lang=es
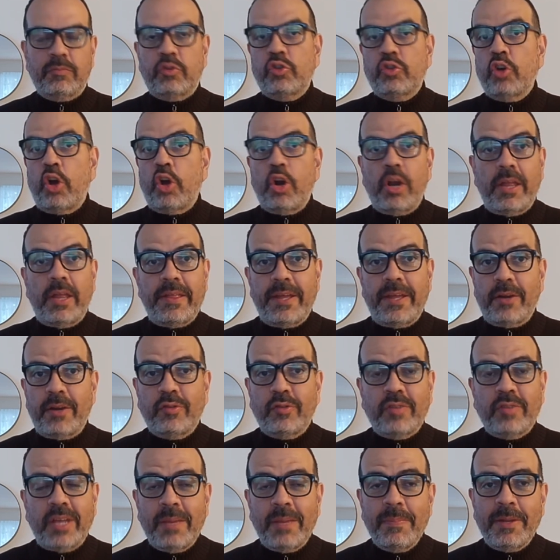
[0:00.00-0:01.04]
Solo le dieron
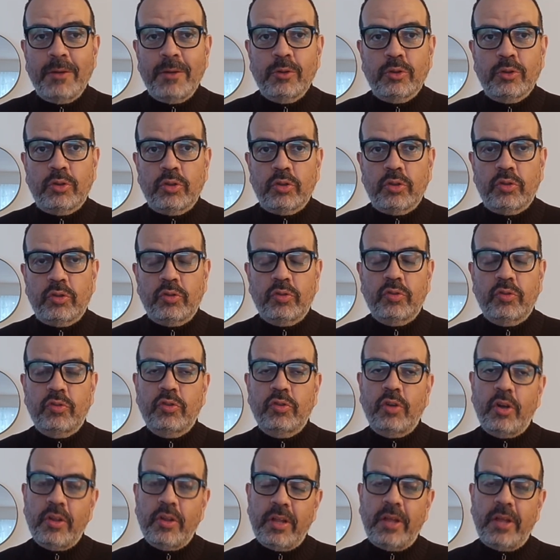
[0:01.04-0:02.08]
seis minutos,
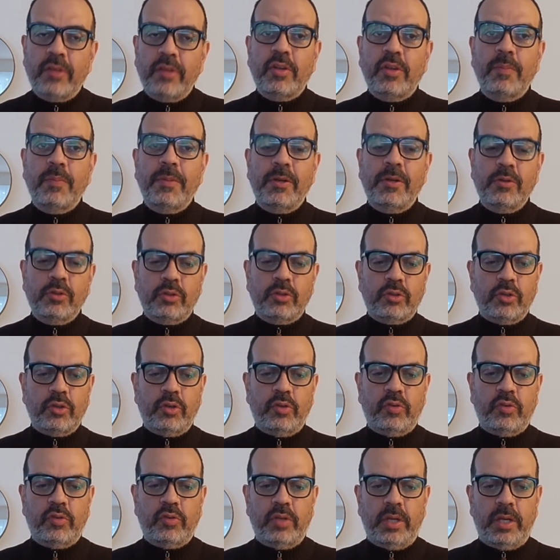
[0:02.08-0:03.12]
solo le dieron seis
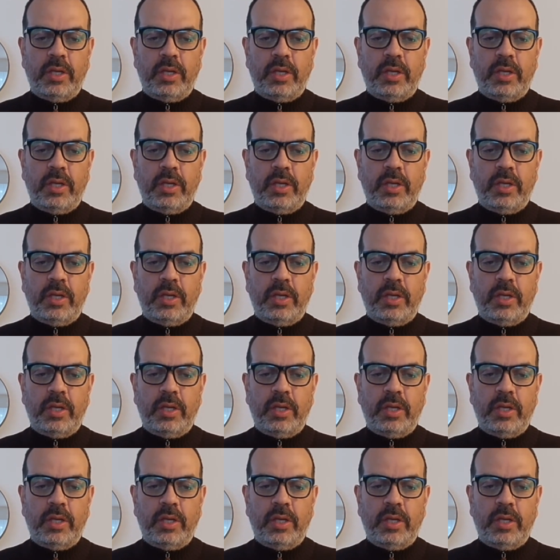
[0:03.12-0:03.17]
minutos,